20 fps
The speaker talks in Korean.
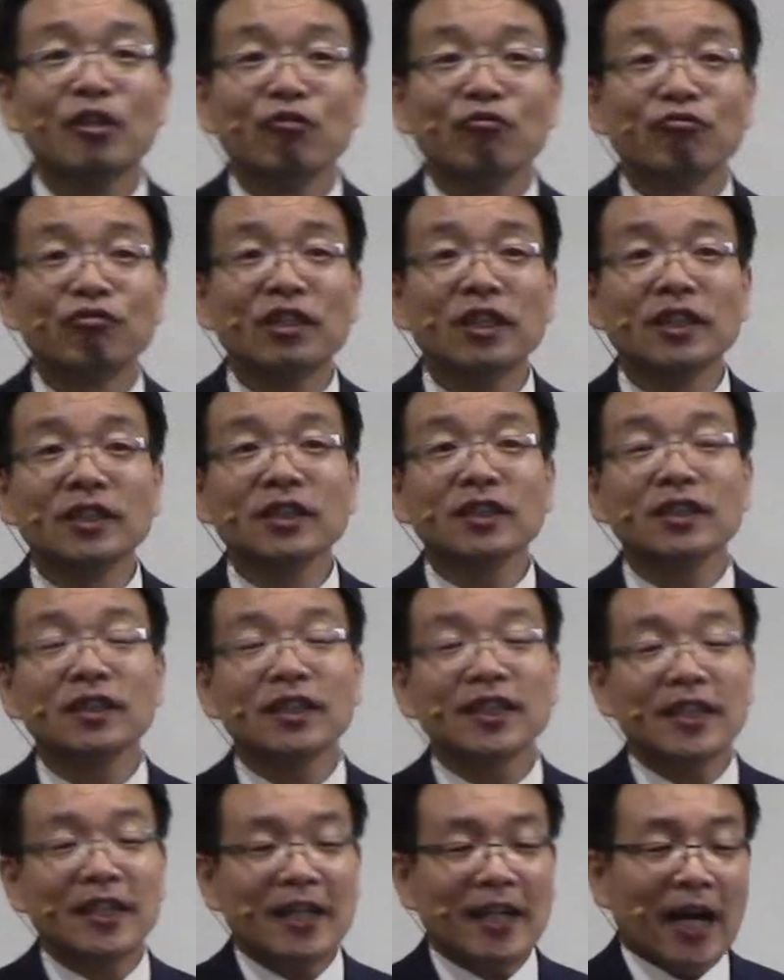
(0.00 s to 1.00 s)
우리는
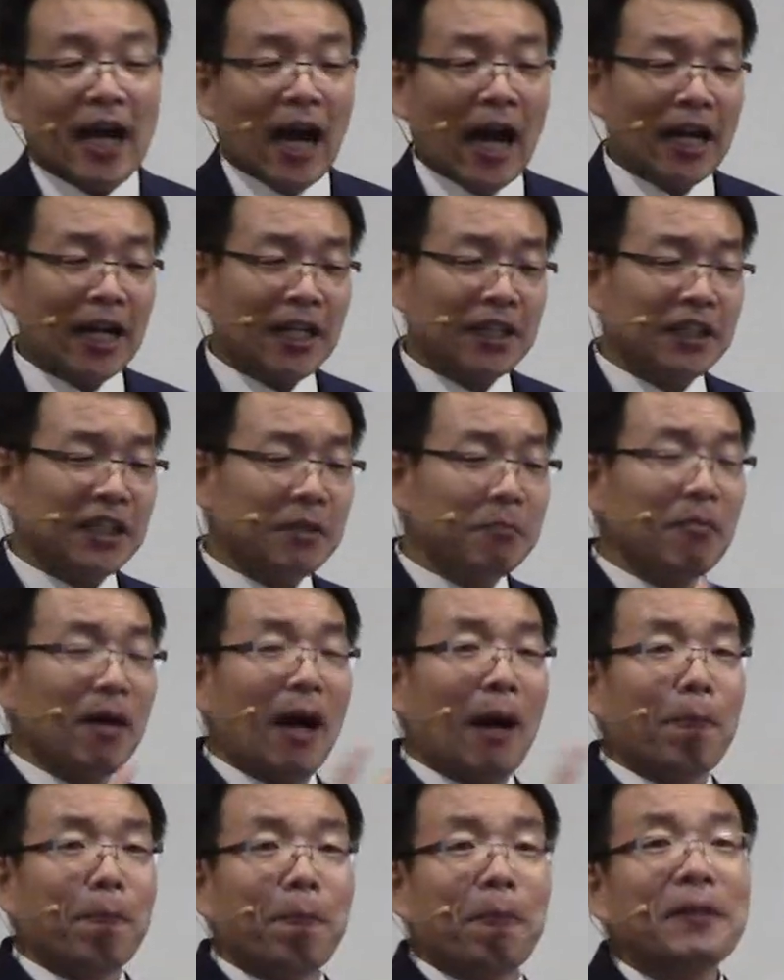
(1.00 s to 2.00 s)
하나님
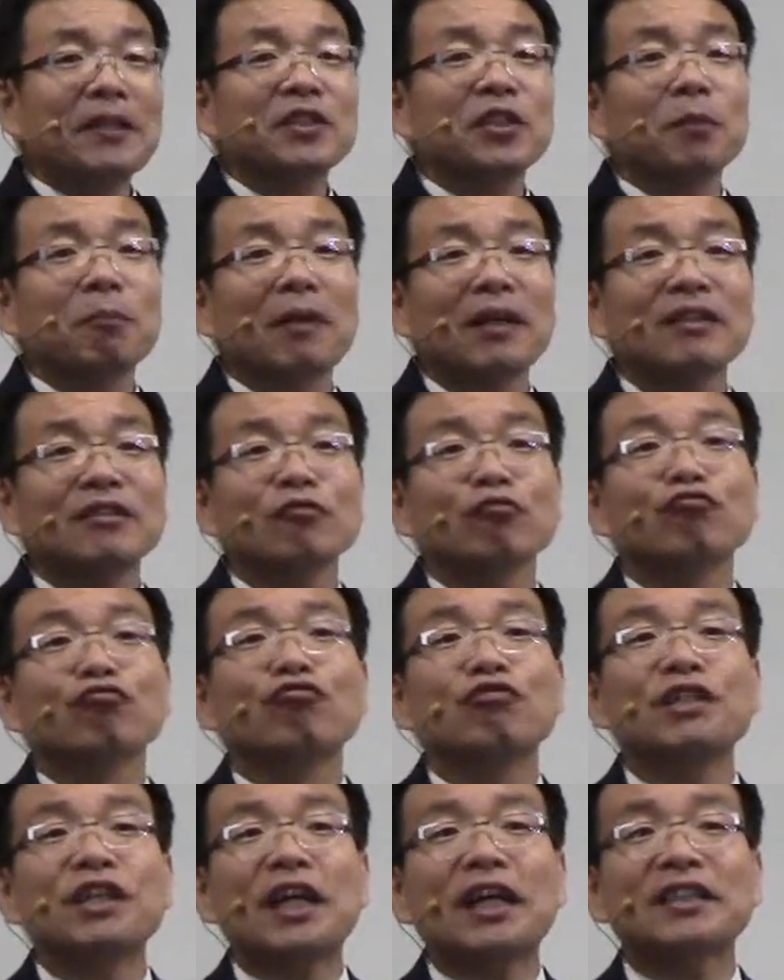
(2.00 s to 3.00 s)
앞에서만
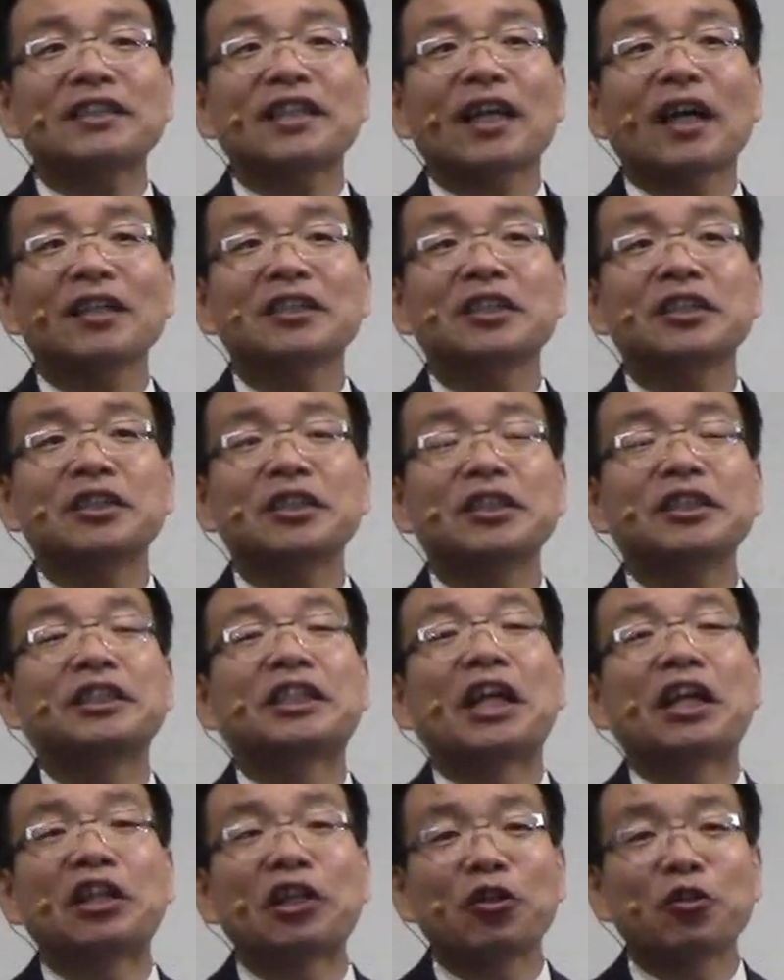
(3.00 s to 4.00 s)
우리의 자신을
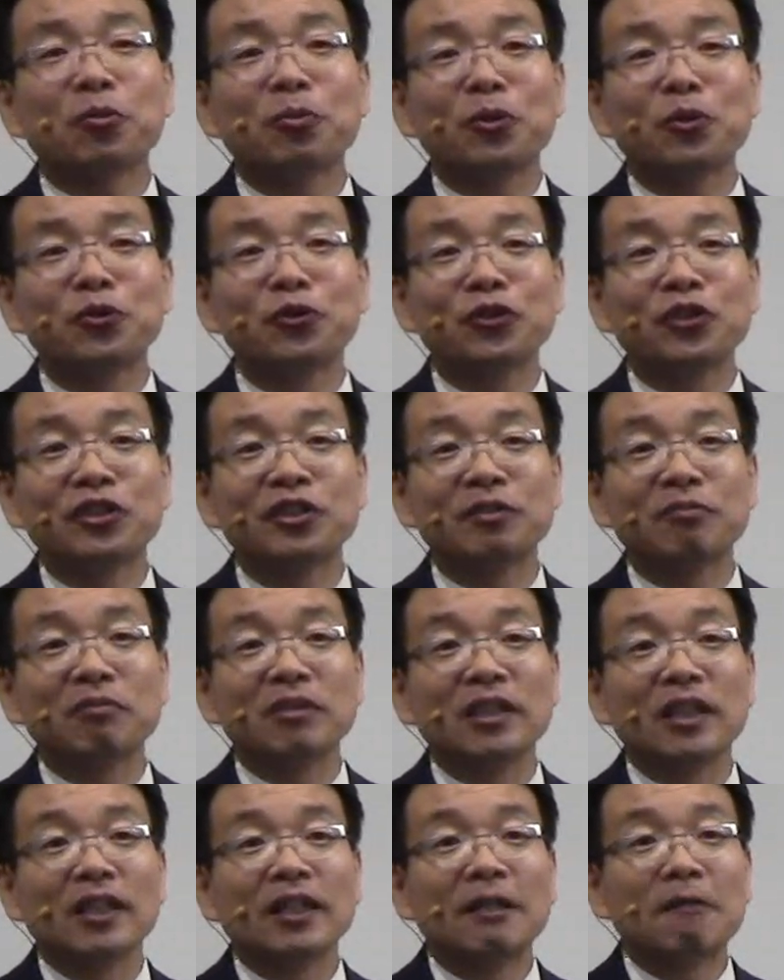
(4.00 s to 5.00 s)
제대로 볼 수
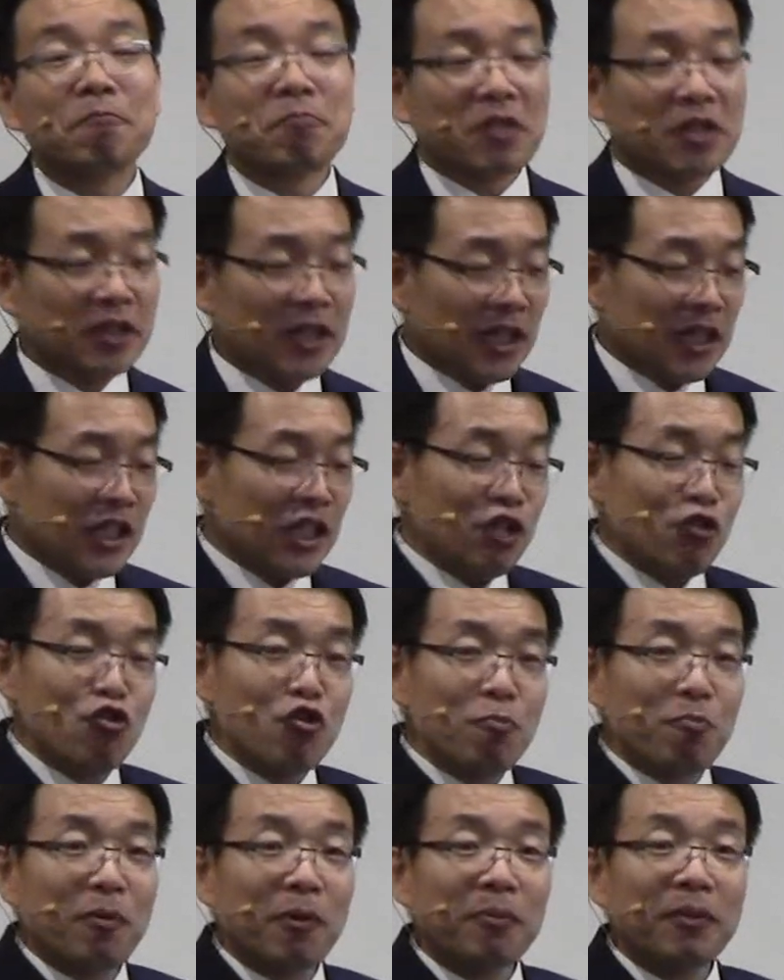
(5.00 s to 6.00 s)
있습니다. 근데 이
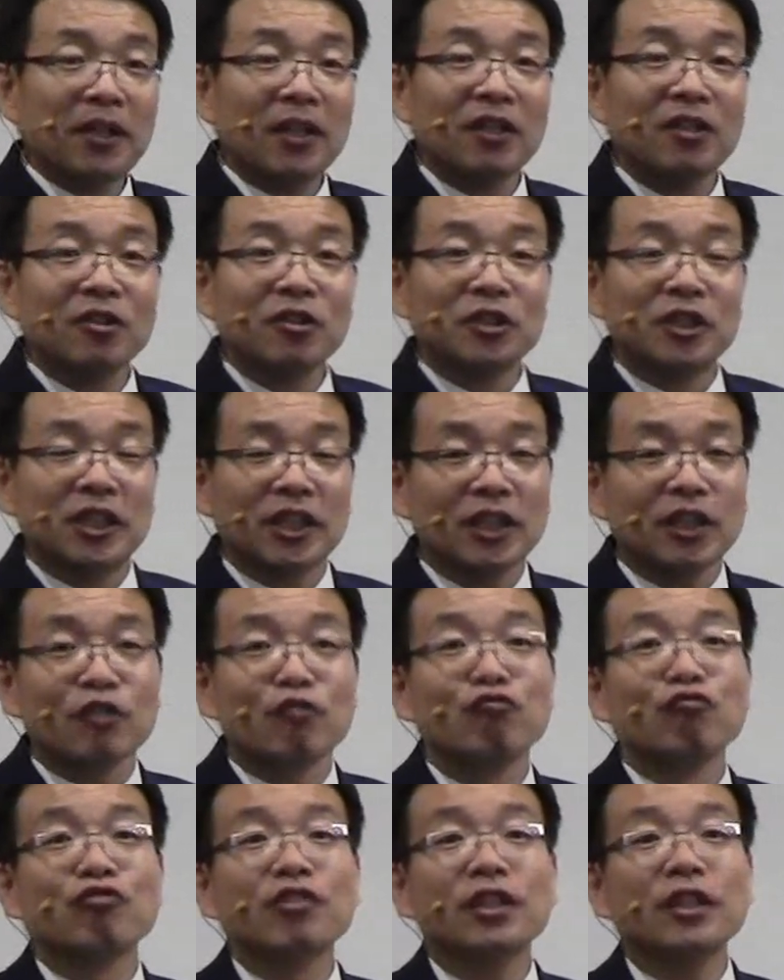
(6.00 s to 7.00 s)
율법이라는 것이
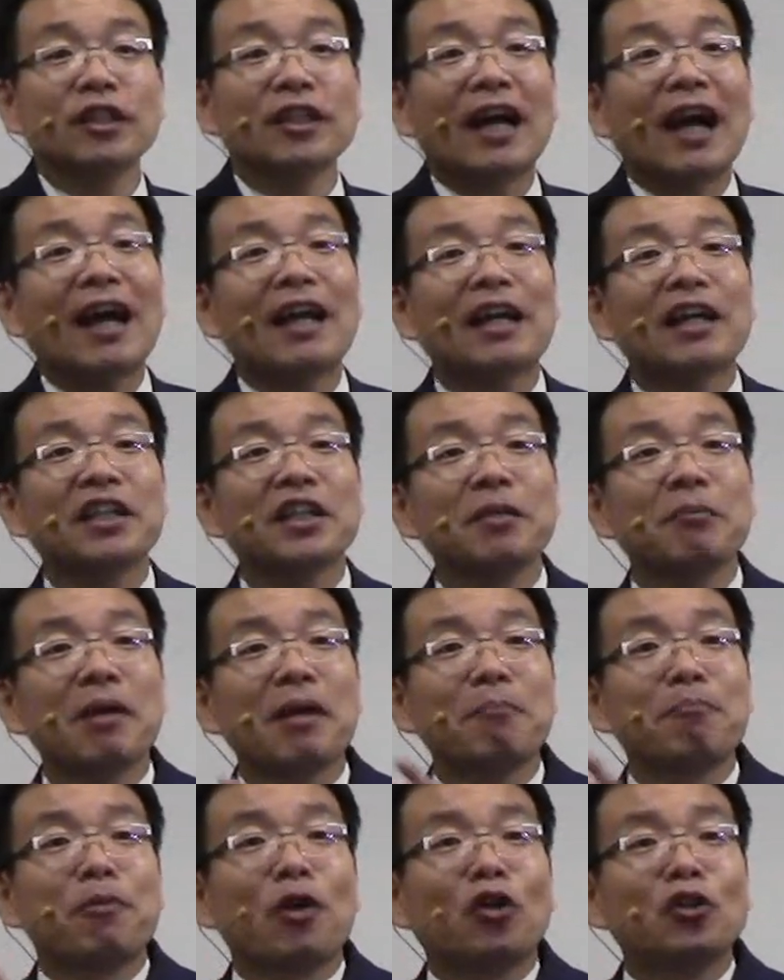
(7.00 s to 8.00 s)
우리를
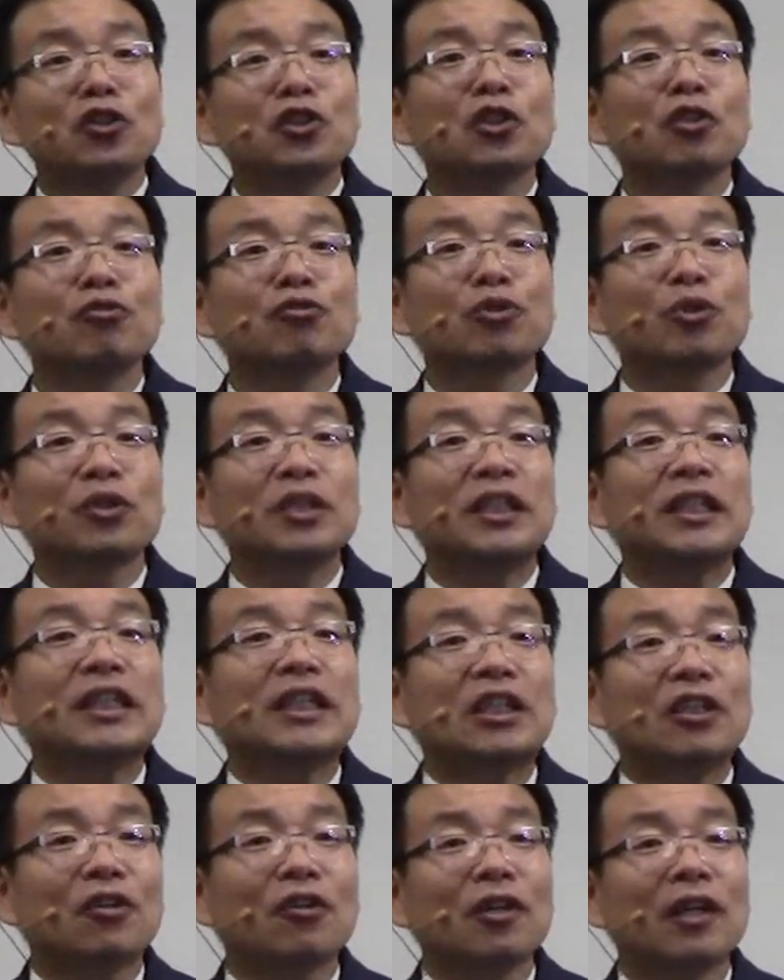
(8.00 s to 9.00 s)
하나님의 면전으로
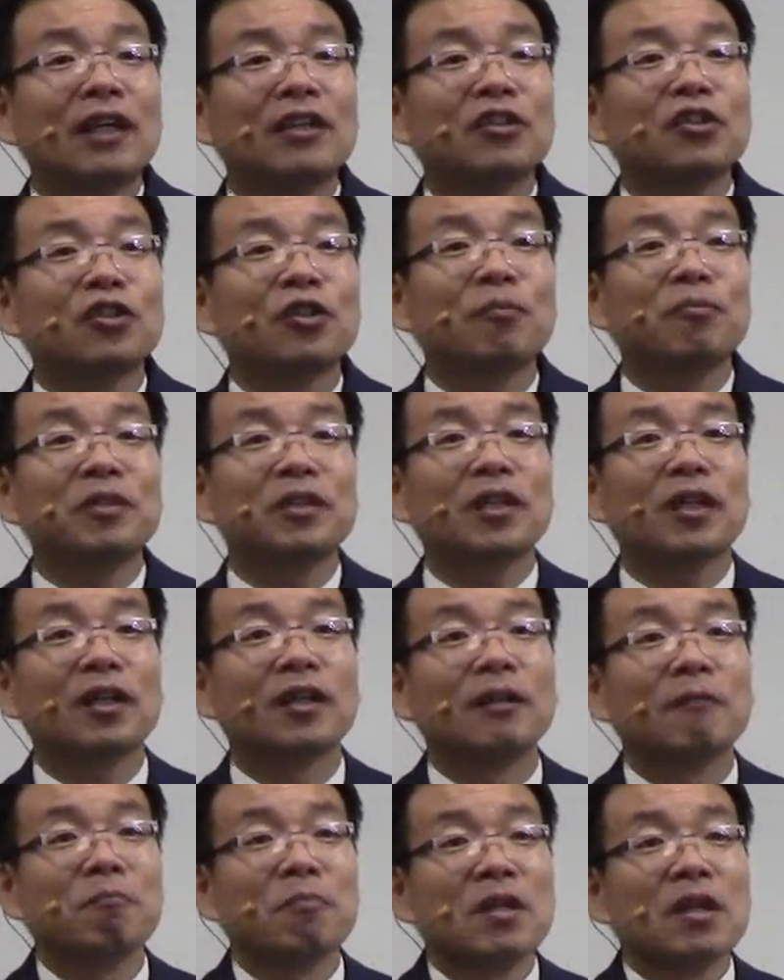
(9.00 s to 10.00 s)
이끌어가는 겁니다.